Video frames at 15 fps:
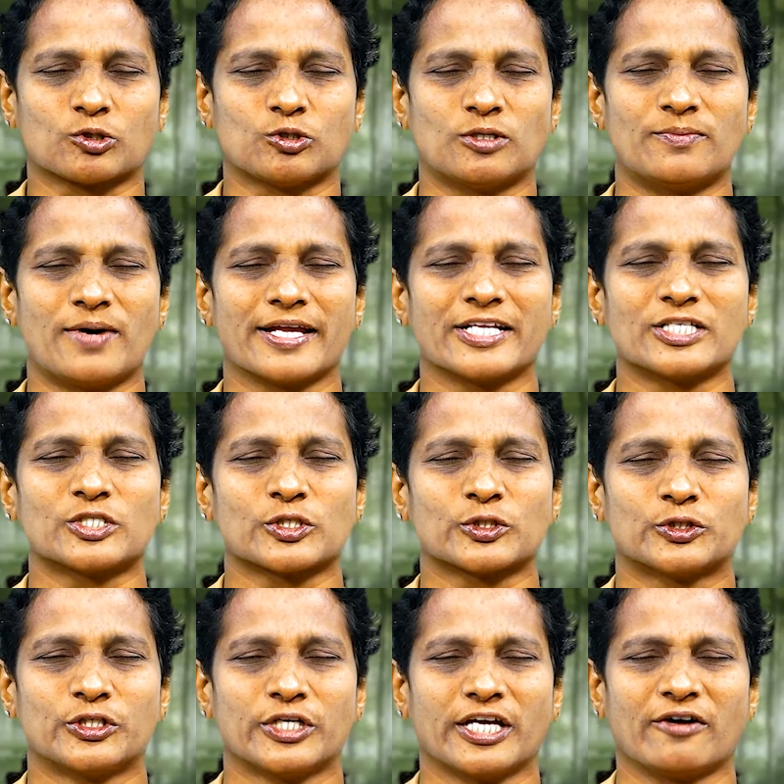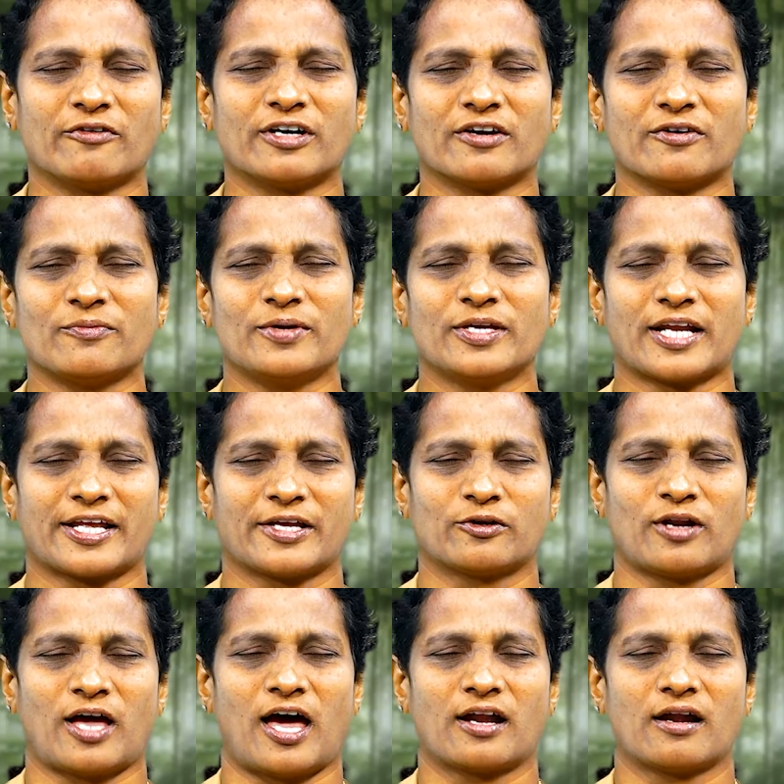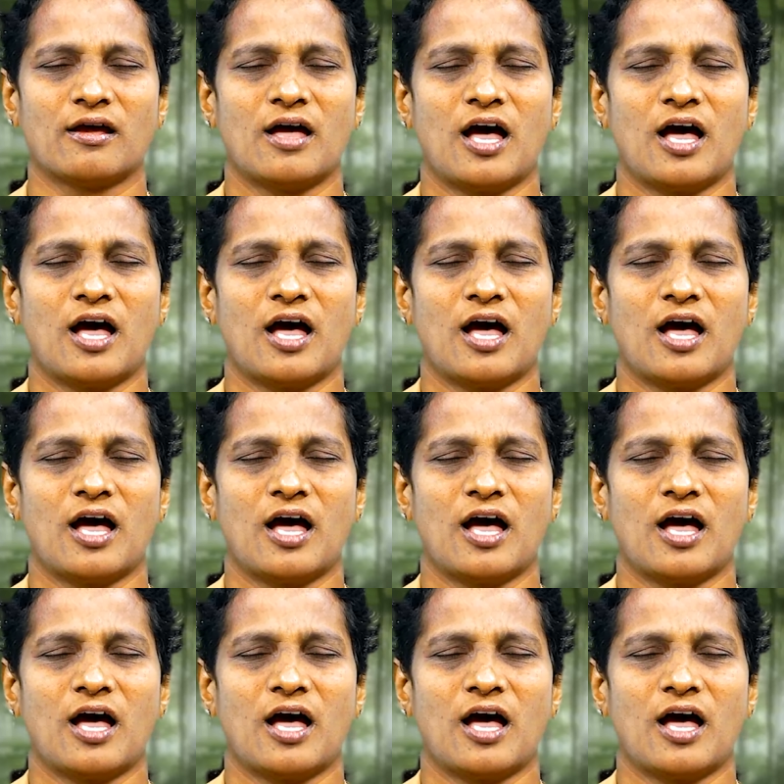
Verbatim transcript: కుమరించు దేవుడవు మీరయ్యున్నారు